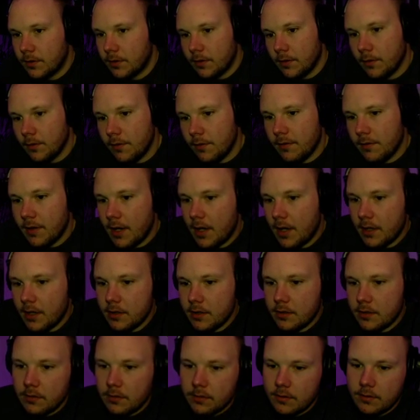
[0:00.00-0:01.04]
Gunst der
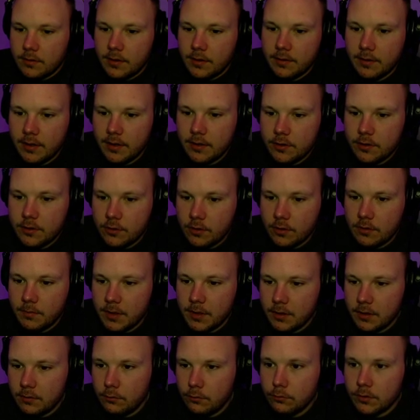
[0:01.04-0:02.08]
Archon, das hatte ich schon mal
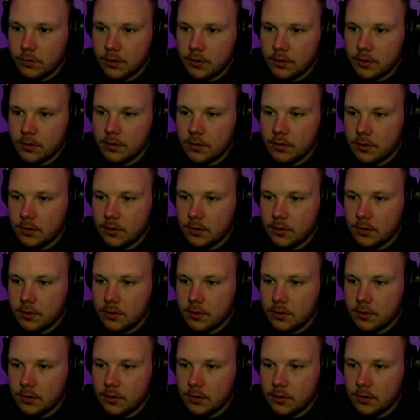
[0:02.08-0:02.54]
gelootet.